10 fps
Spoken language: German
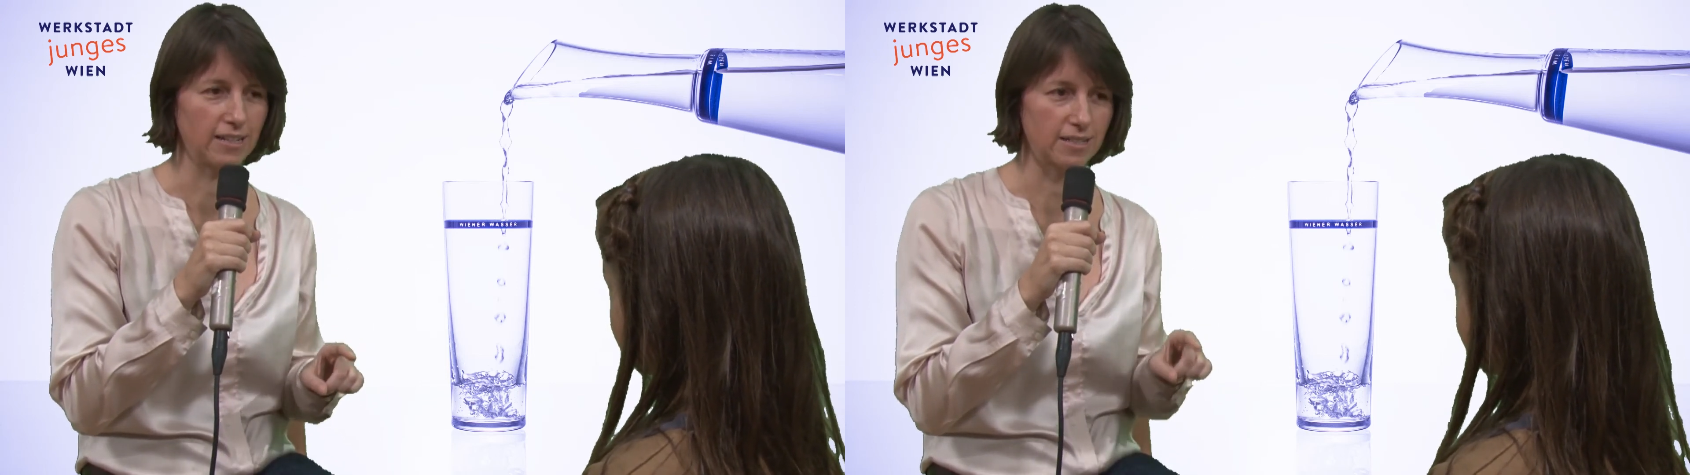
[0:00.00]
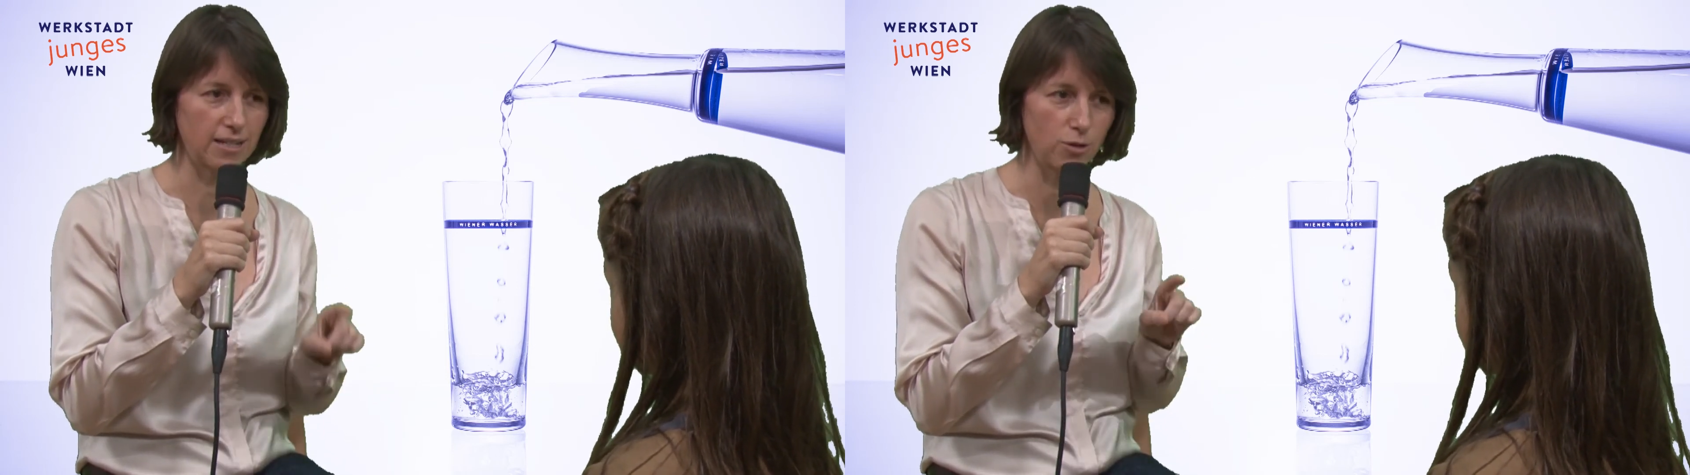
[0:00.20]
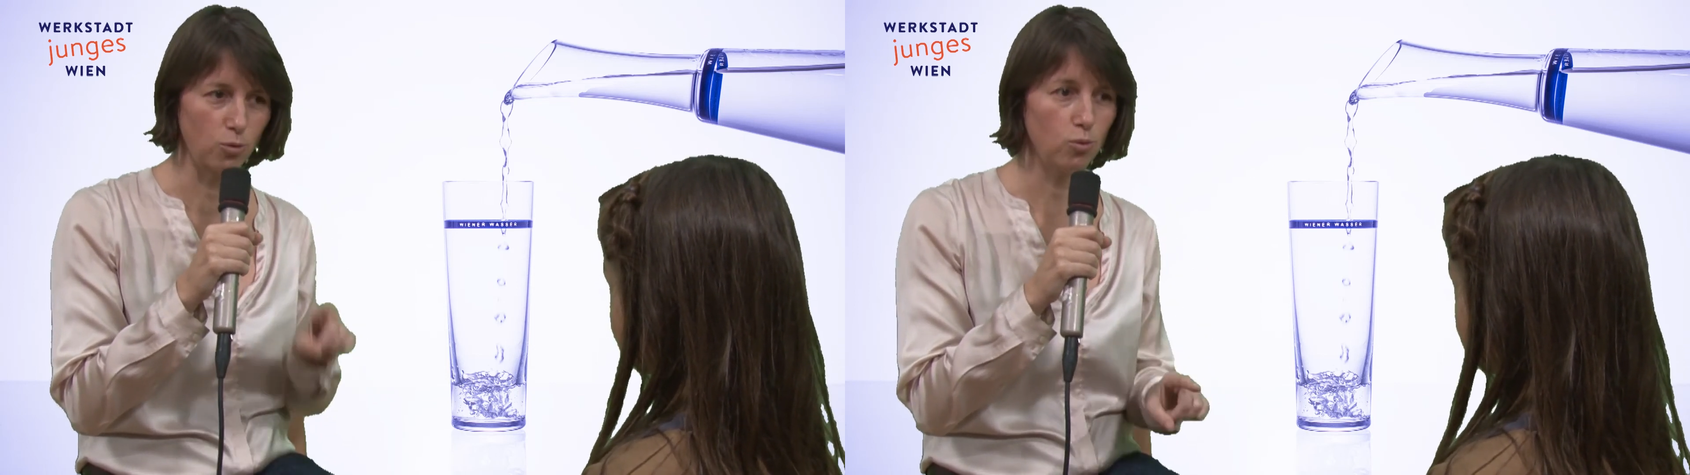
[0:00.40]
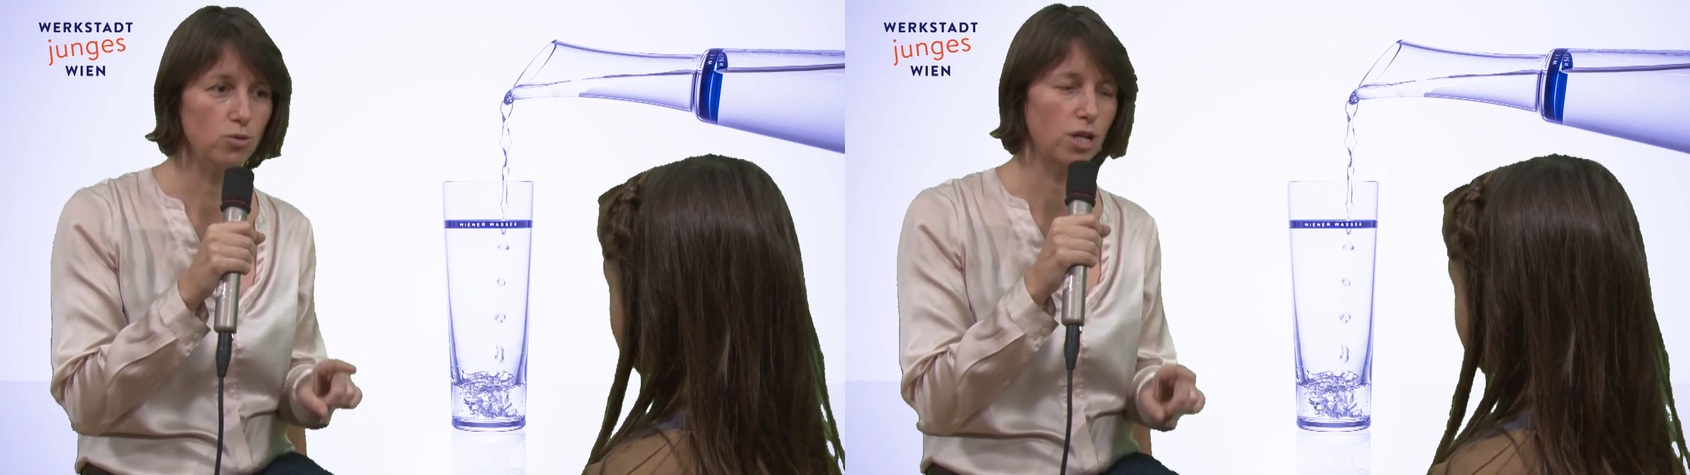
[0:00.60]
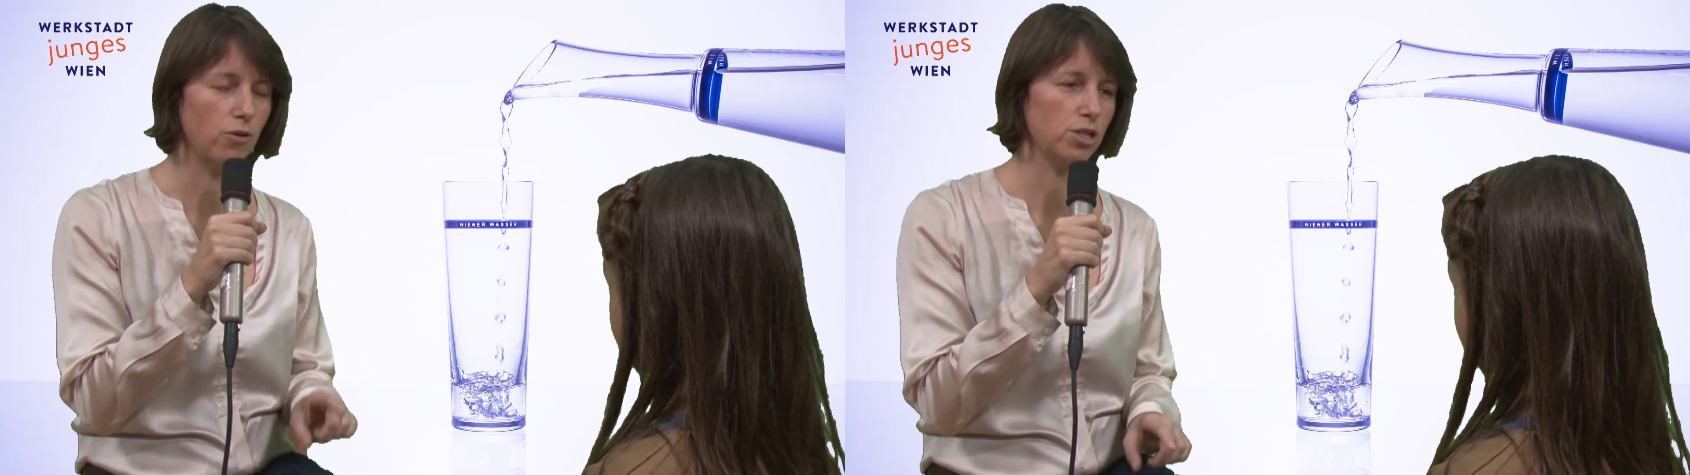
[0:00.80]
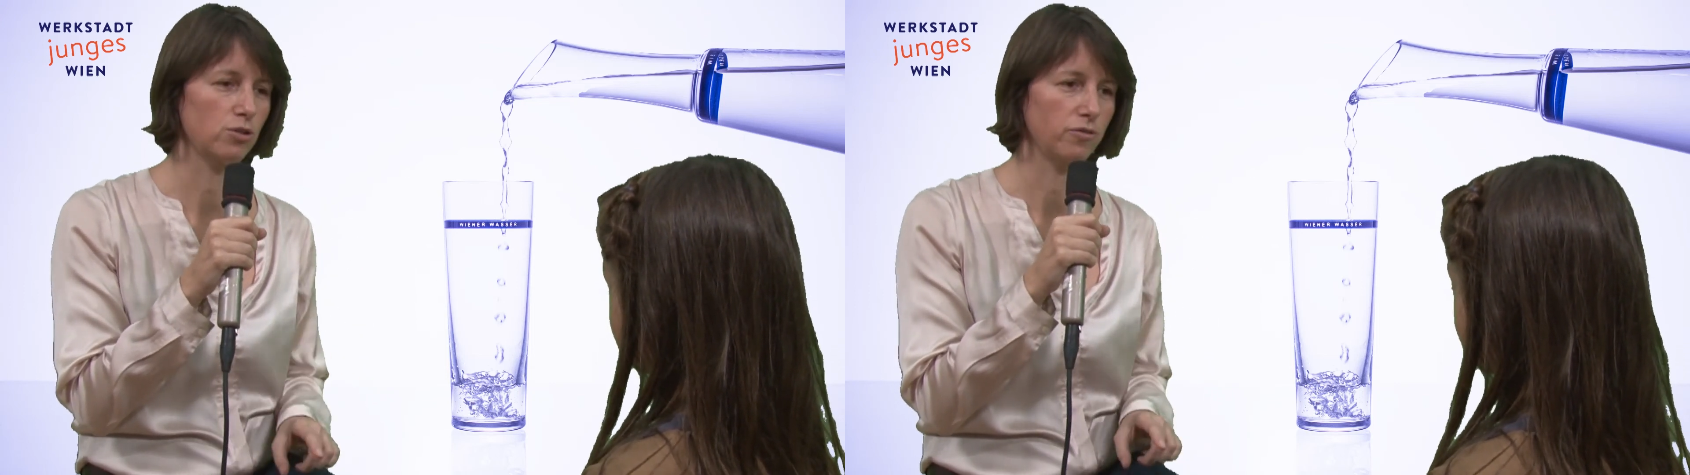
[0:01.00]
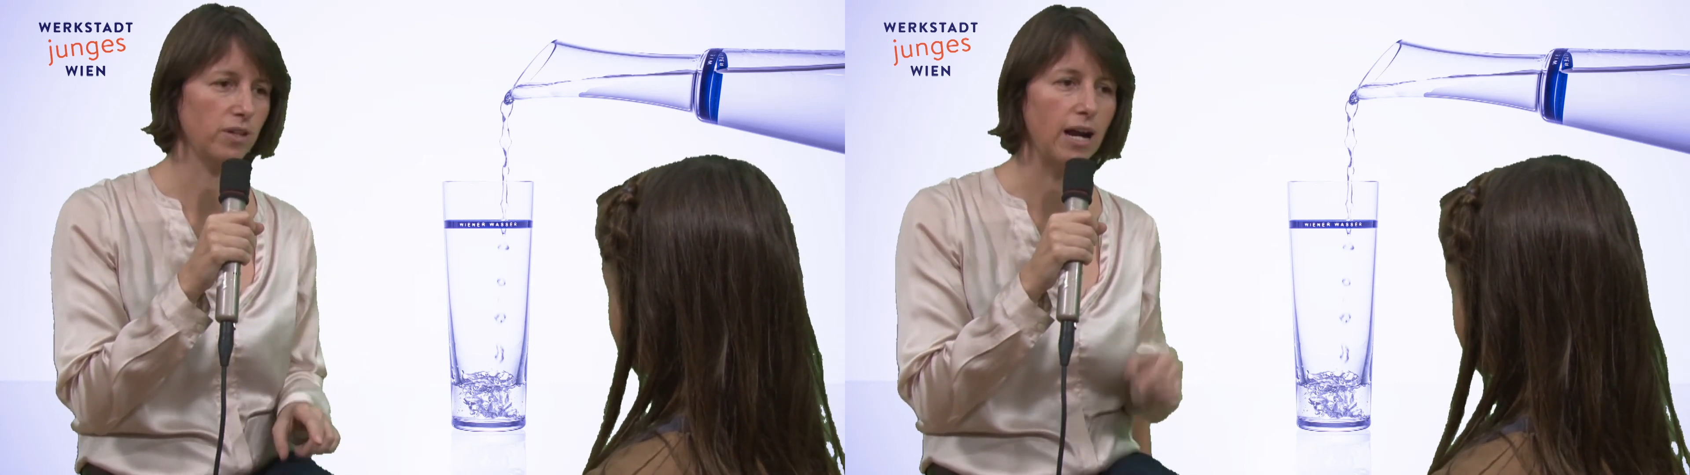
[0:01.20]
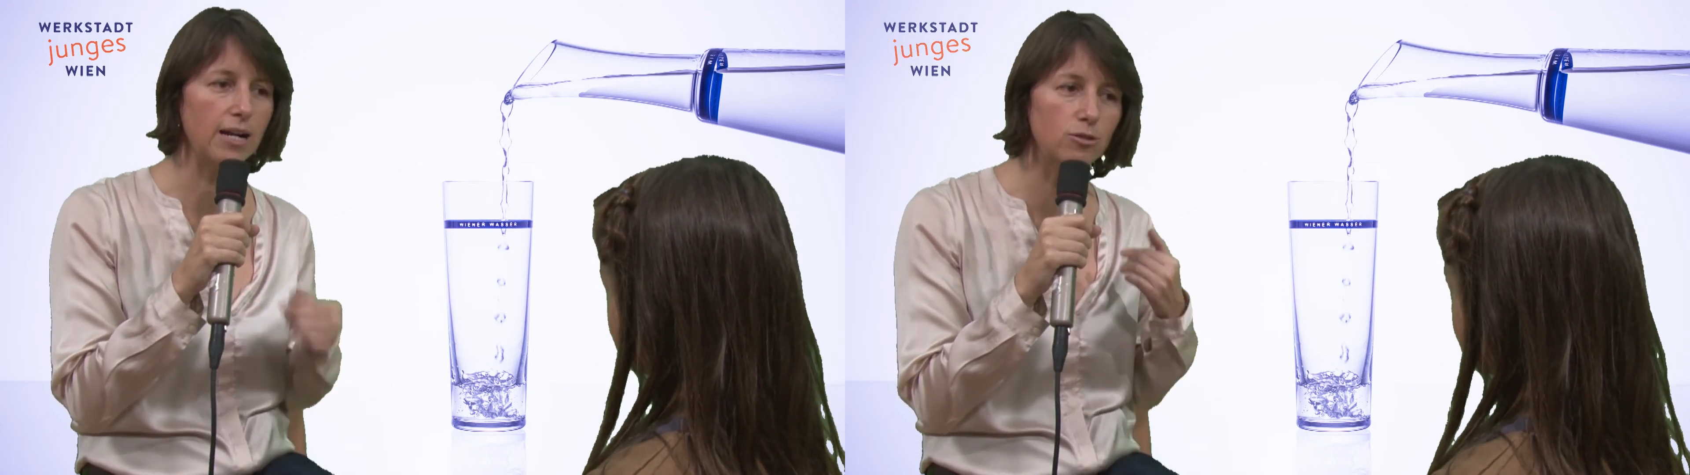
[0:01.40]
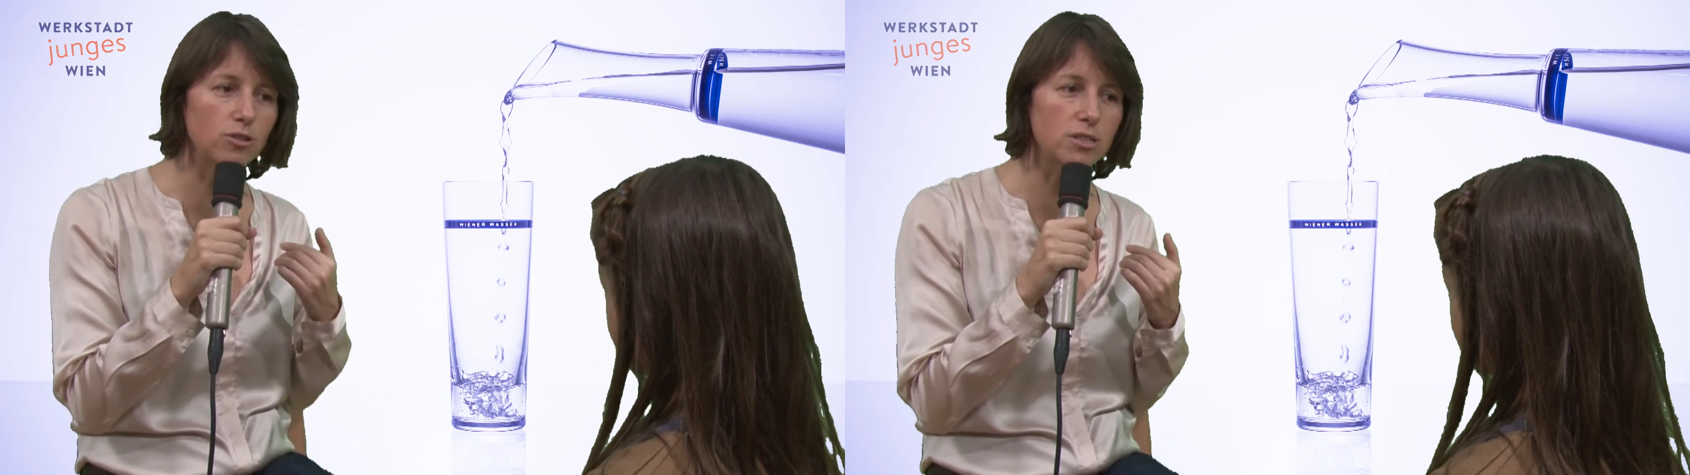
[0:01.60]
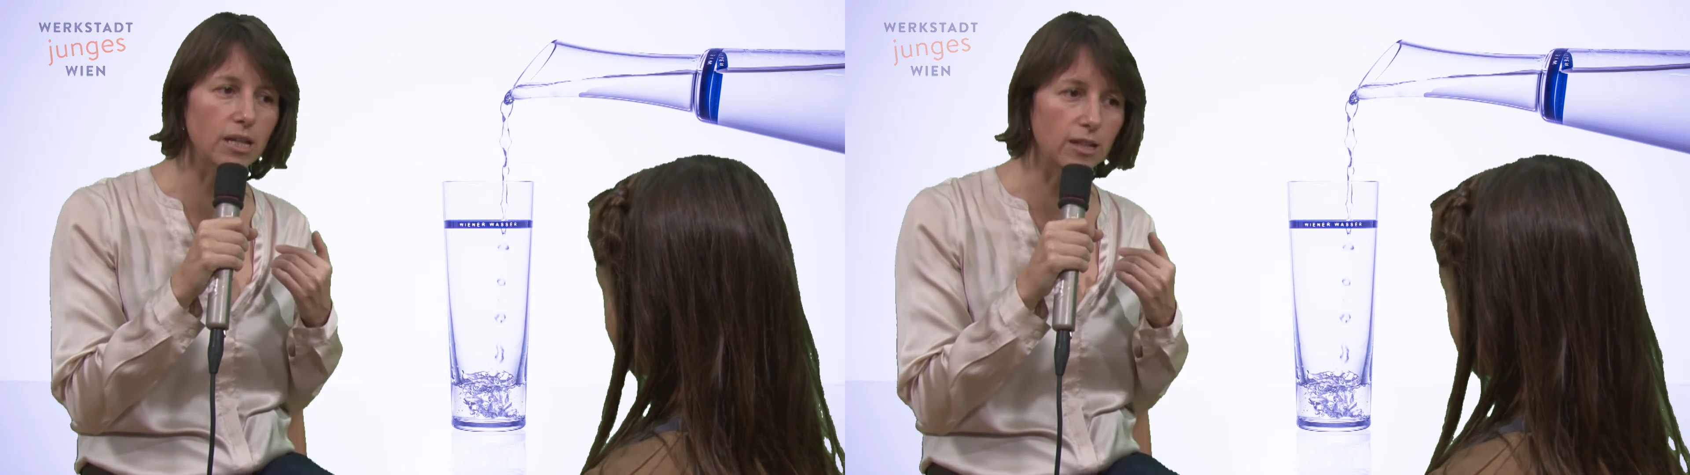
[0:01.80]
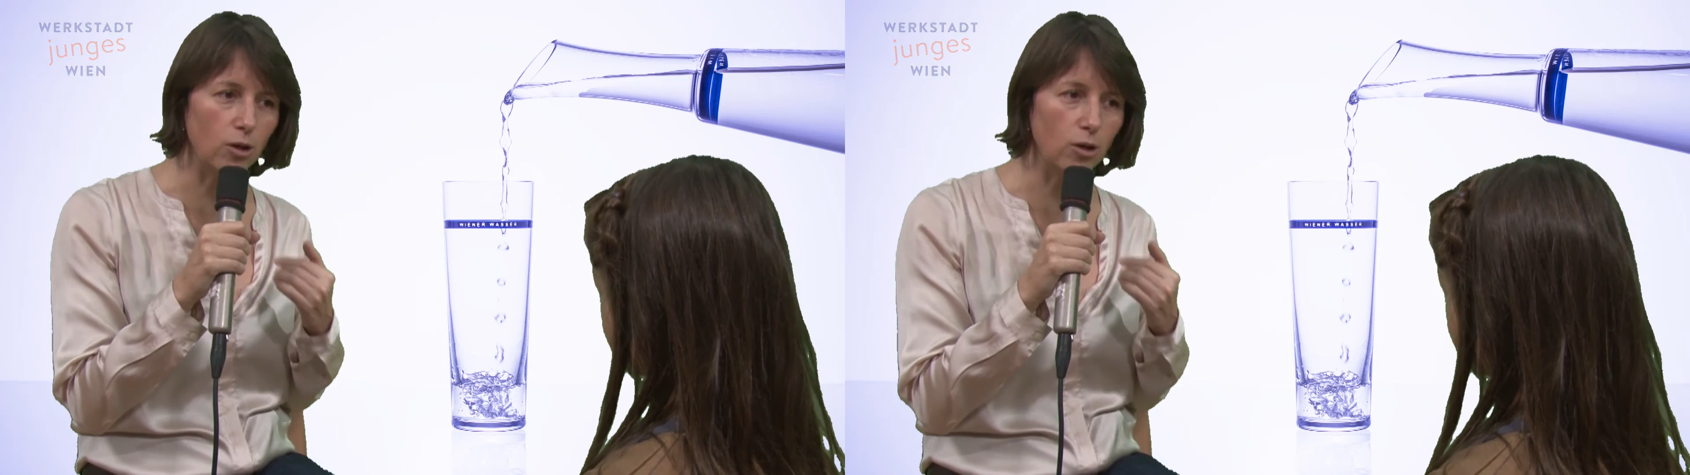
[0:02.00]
Es hat einen hohen Sauerstoffgehalt und das trägt